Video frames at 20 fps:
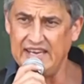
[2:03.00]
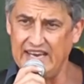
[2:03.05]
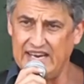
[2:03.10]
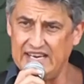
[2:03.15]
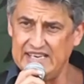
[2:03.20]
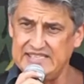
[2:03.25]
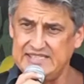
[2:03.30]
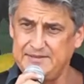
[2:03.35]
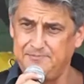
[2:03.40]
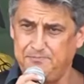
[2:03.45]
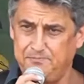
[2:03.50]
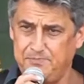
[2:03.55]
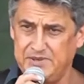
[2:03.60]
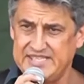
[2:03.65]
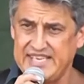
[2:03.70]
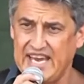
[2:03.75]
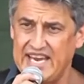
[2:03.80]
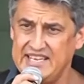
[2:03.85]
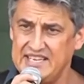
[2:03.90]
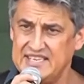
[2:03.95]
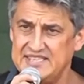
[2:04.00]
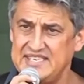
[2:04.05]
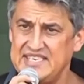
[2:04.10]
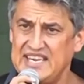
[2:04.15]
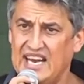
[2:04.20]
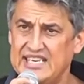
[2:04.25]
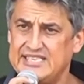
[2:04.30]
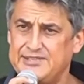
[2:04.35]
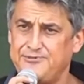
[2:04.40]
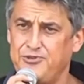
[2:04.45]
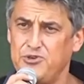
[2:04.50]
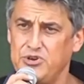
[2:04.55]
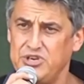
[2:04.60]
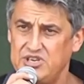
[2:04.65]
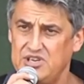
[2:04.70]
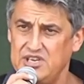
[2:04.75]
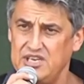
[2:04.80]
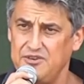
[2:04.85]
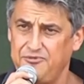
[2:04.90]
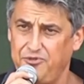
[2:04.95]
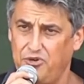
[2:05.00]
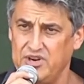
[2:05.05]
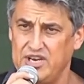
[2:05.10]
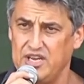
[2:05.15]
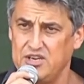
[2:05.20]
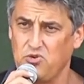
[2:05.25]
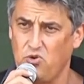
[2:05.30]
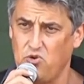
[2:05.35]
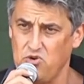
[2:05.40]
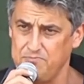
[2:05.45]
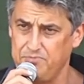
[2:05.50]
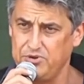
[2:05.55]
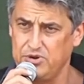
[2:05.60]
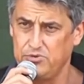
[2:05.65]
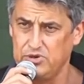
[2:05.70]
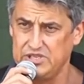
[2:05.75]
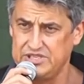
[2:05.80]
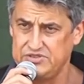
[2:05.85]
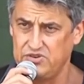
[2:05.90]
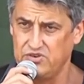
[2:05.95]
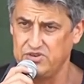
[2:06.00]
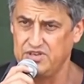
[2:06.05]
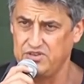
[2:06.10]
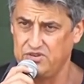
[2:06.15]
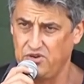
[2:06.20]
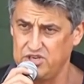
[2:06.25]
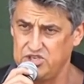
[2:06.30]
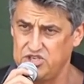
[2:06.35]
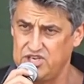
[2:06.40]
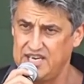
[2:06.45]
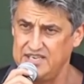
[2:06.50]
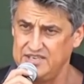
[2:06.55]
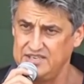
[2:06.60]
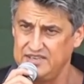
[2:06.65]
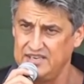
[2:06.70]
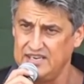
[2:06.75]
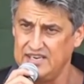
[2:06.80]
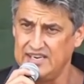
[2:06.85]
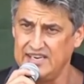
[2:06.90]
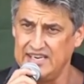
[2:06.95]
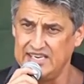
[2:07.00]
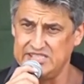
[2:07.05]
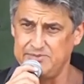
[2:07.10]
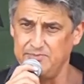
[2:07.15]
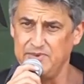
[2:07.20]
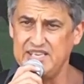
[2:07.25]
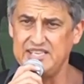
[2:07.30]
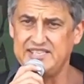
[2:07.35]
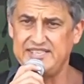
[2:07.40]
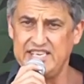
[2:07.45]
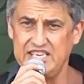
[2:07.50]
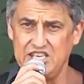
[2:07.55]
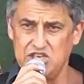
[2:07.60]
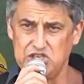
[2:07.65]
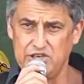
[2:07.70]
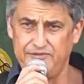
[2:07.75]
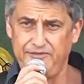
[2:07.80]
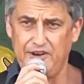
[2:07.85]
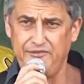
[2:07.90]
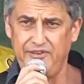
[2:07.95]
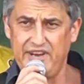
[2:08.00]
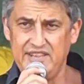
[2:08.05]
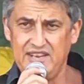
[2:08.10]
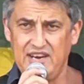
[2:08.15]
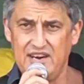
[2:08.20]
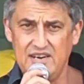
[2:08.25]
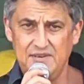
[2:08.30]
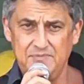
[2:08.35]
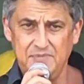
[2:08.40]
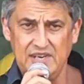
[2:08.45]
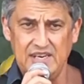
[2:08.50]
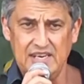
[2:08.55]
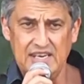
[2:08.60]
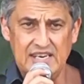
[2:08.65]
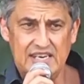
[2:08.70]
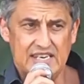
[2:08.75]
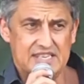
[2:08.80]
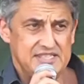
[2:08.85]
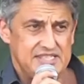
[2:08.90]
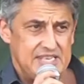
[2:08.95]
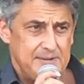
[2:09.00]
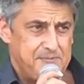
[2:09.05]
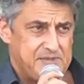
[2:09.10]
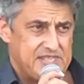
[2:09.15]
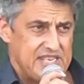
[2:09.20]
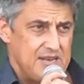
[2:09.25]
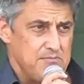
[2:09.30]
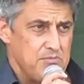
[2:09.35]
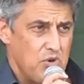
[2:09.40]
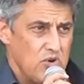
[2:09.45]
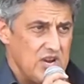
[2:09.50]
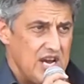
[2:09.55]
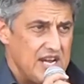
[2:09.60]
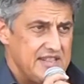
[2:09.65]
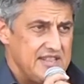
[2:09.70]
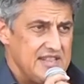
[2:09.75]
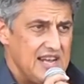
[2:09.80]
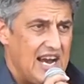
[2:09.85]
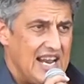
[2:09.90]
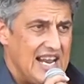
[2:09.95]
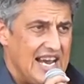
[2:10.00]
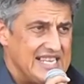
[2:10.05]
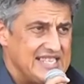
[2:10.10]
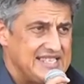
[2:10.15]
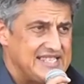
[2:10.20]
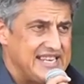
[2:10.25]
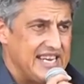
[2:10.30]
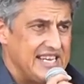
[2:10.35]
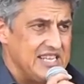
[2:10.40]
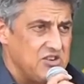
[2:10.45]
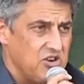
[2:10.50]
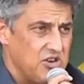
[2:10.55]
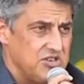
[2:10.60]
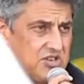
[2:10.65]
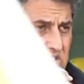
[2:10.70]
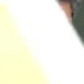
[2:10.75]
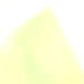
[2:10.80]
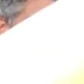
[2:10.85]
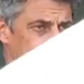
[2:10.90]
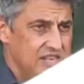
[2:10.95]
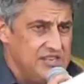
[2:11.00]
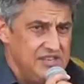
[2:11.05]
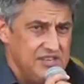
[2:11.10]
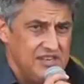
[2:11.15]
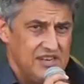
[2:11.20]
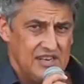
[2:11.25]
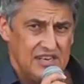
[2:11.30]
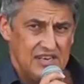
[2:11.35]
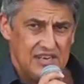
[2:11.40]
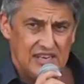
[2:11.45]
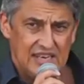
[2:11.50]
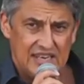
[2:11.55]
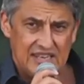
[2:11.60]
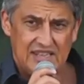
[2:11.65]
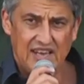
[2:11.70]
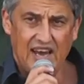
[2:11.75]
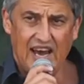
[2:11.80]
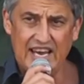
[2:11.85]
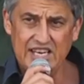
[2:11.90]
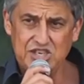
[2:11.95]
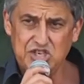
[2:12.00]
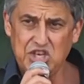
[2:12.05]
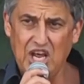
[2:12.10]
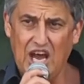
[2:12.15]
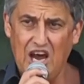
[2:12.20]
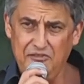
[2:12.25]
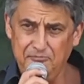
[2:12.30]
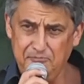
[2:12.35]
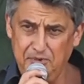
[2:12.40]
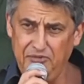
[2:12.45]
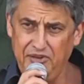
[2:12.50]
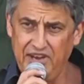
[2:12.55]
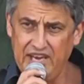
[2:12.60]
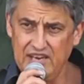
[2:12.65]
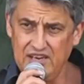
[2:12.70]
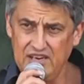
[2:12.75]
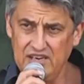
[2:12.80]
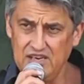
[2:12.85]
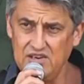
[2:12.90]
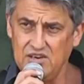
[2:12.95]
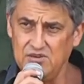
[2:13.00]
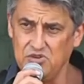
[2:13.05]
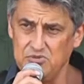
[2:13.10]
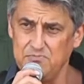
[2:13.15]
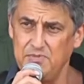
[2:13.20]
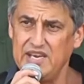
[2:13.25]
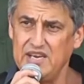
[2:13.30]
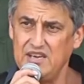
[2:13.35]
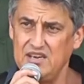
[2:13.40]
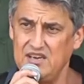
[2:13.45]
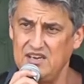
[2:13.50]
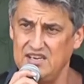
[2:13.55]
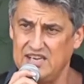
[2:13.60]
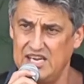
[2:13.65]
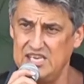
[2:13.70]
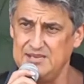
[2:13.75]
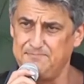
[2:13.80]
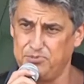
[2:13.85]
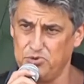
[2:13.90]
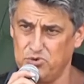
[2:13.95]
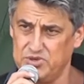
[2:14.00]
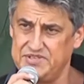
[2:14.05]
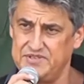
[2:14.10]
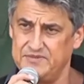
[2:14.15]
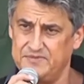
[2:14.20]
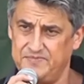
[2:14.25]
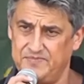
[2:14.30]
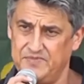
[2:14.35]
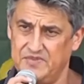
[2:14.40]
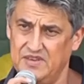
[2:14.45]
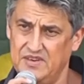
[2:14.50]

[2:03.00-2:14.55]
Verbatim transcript: Er ist, bezeichnet sich als Flüchtling vor der Drogenprohibition in Deutschland, ist medizinischer Verwender. In 17 Monaten allein zehn Kontrollen, drei Strafbefehle und mehrere Geldbußen.